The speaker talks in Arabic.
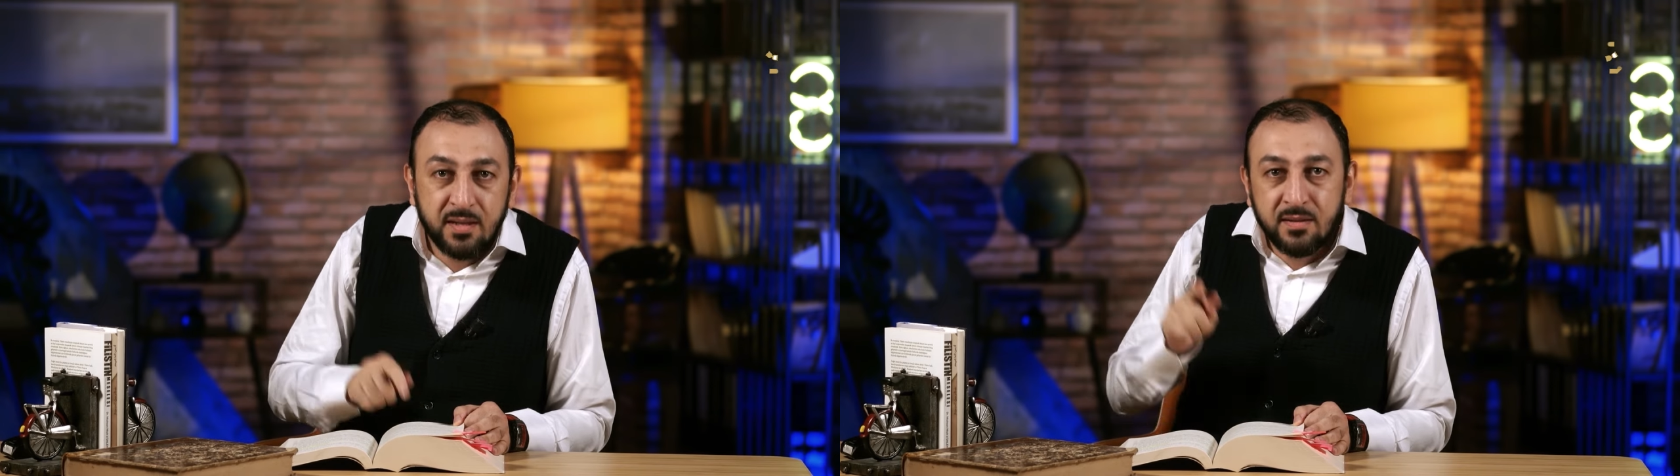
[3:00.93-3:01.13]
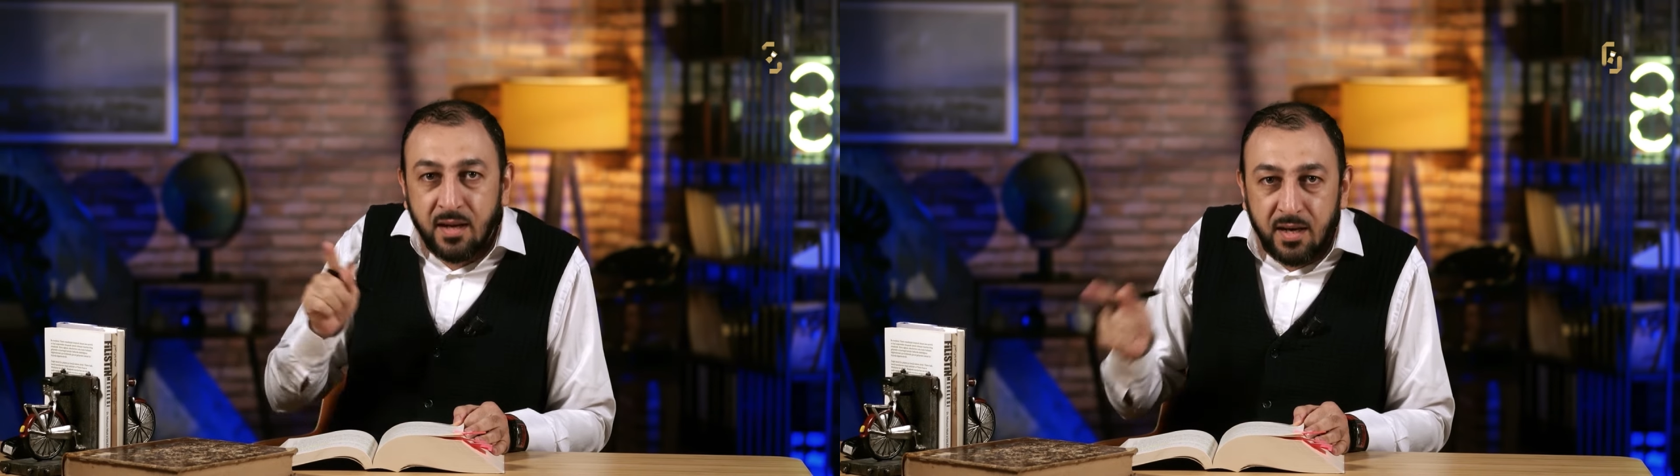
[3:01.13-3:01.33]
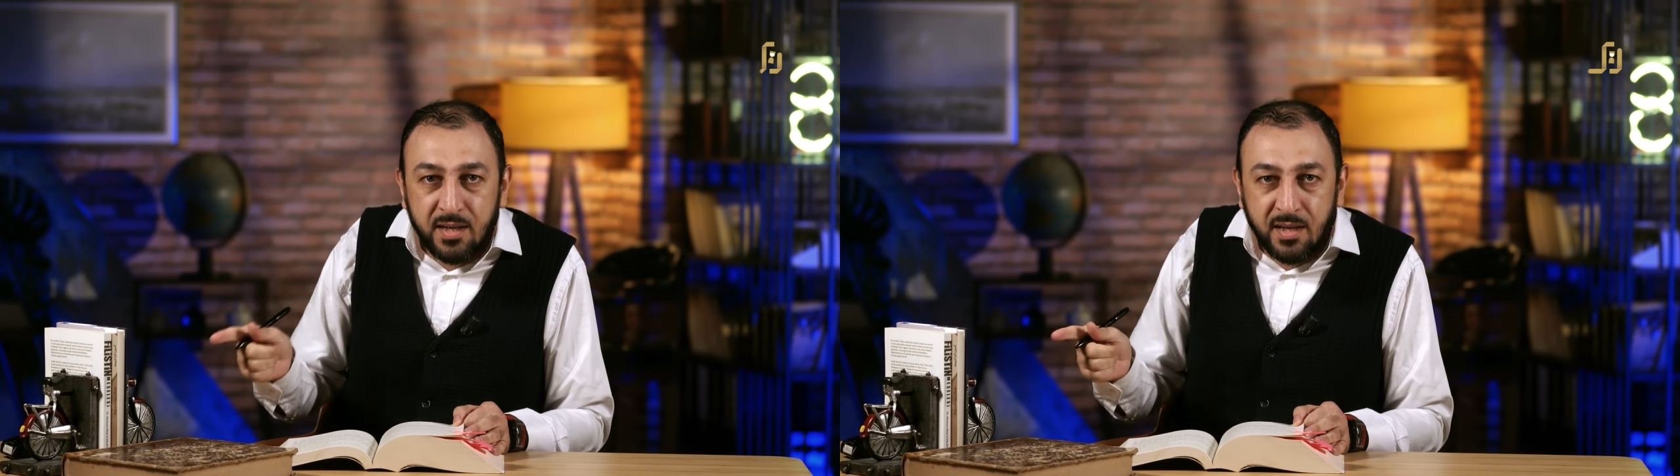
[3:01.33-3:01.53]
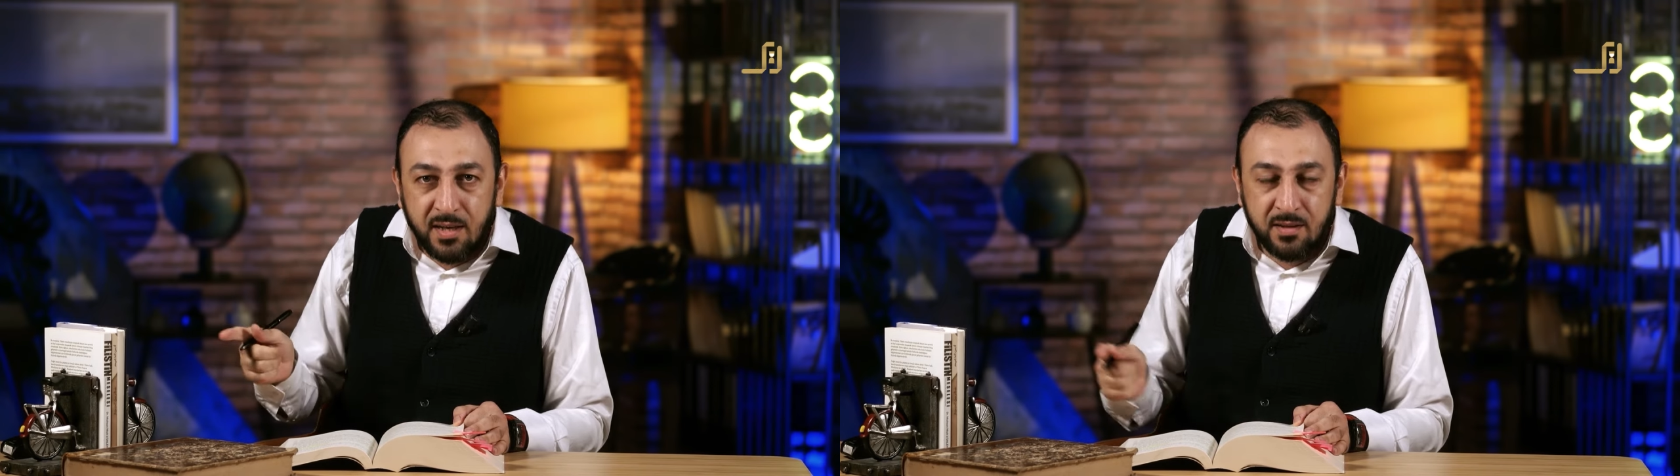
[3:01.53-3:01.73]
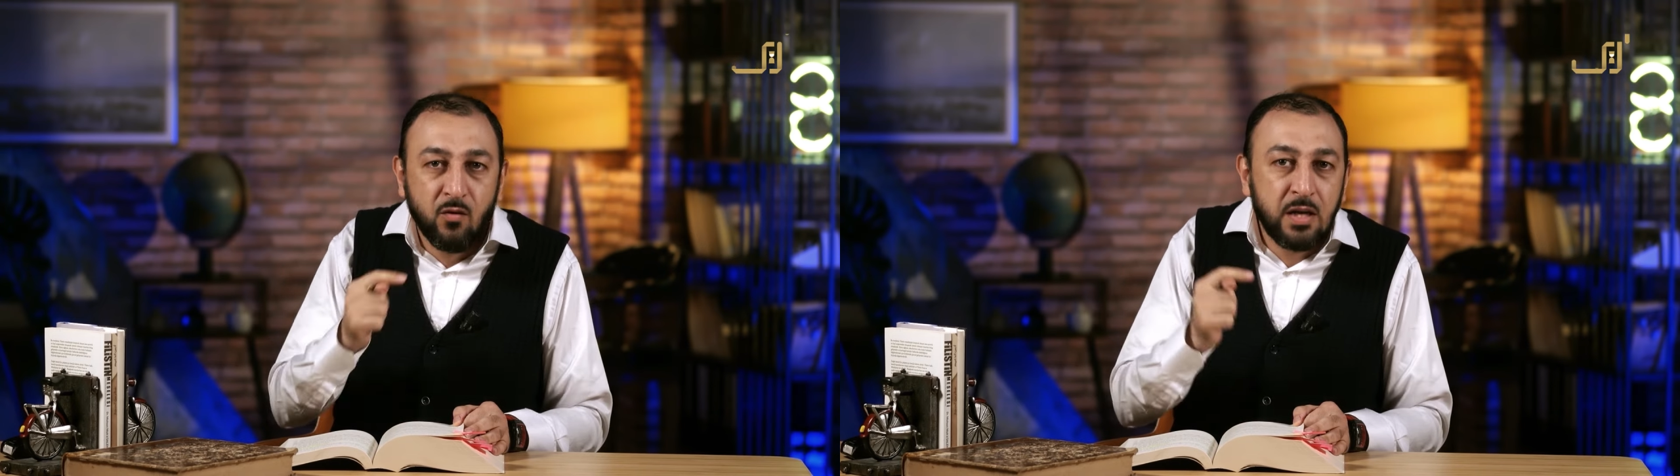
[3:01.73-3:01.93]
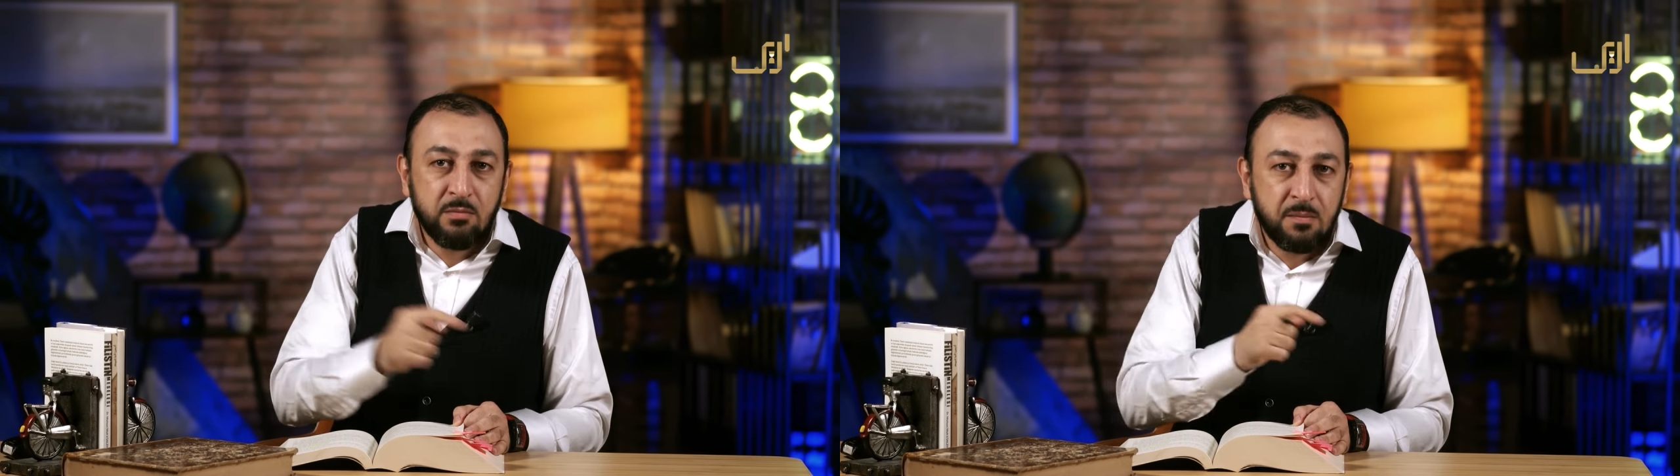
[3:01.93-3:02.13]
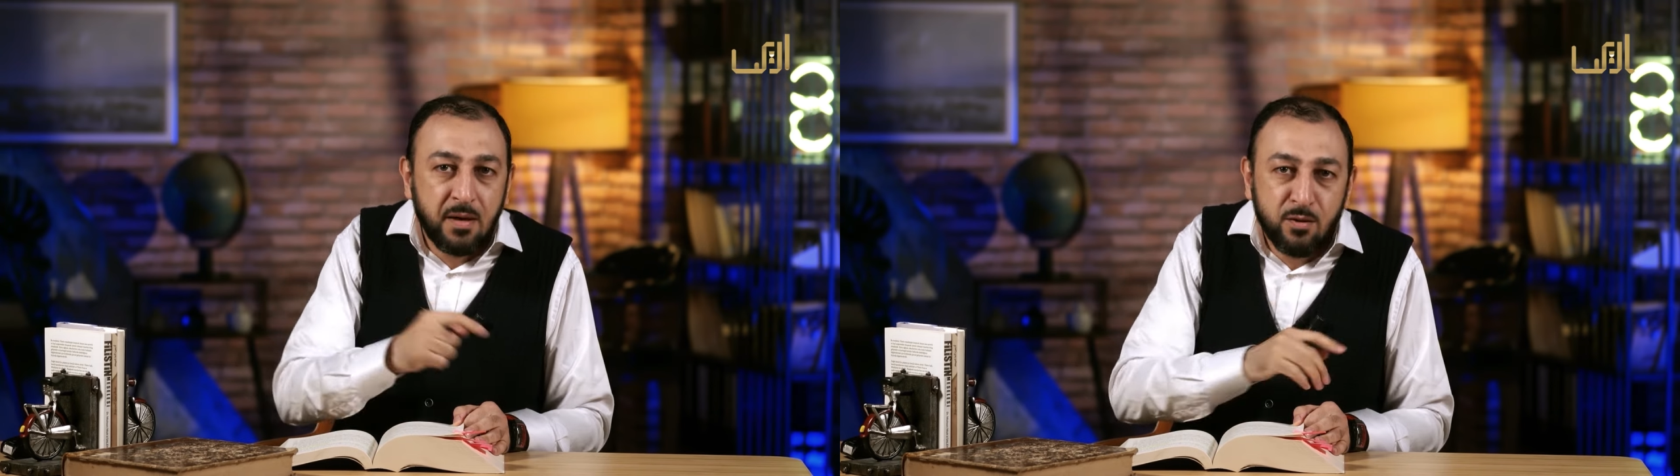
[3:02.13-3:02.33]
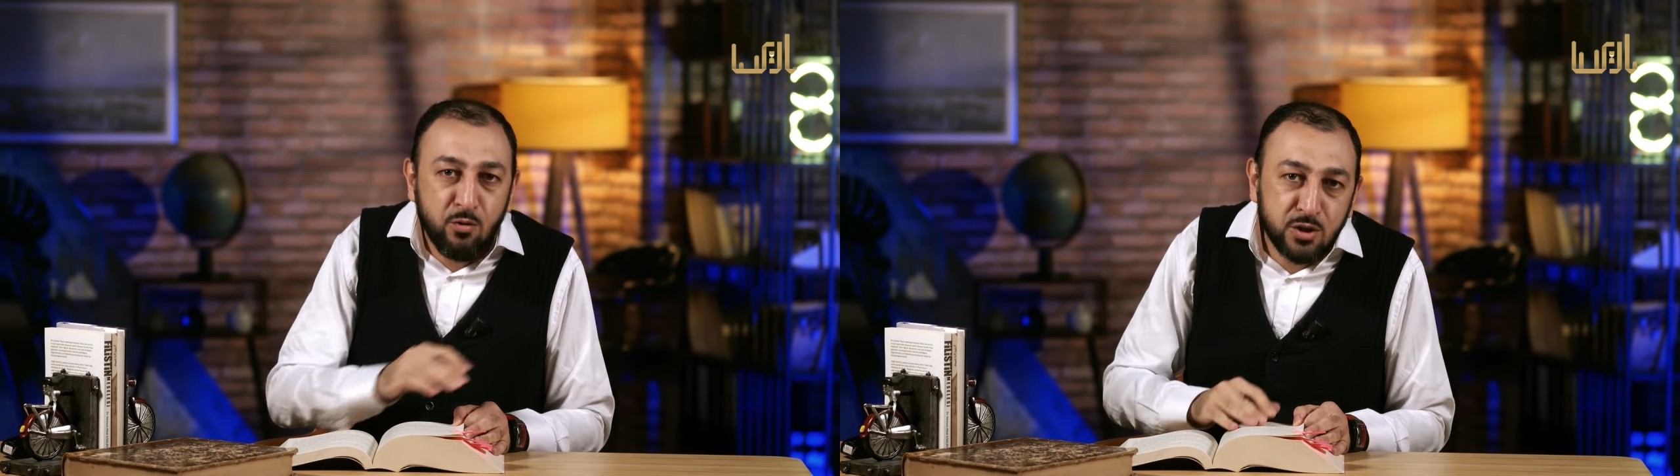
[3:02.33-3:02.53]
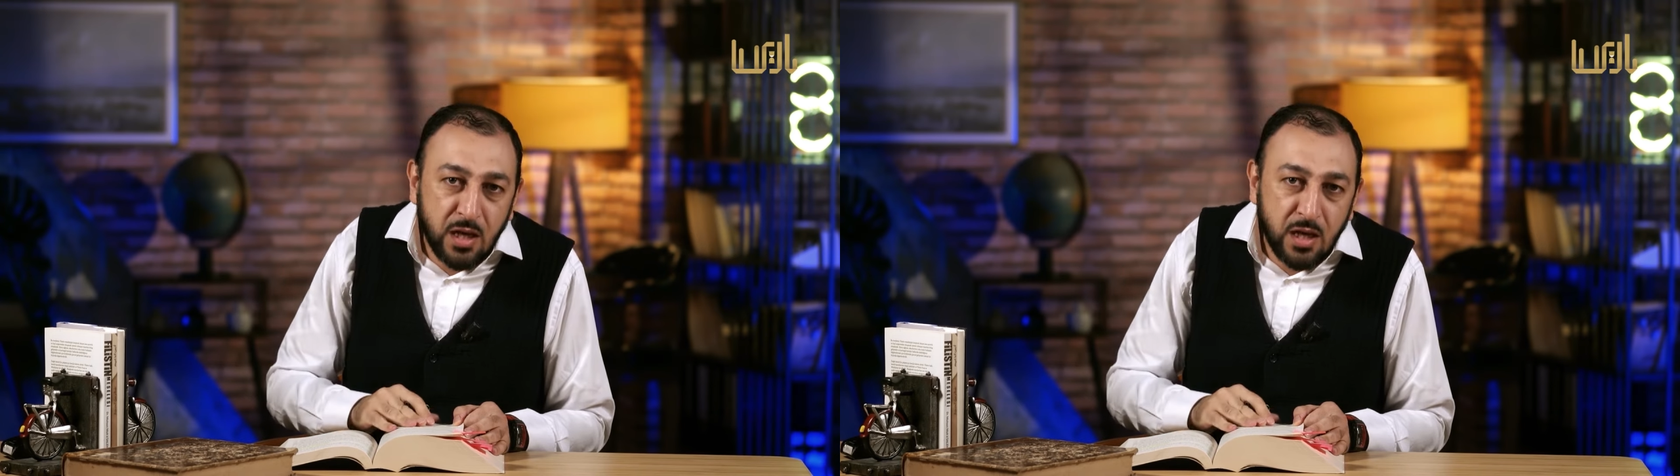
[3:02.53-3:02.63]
داعيا ولم يبعثه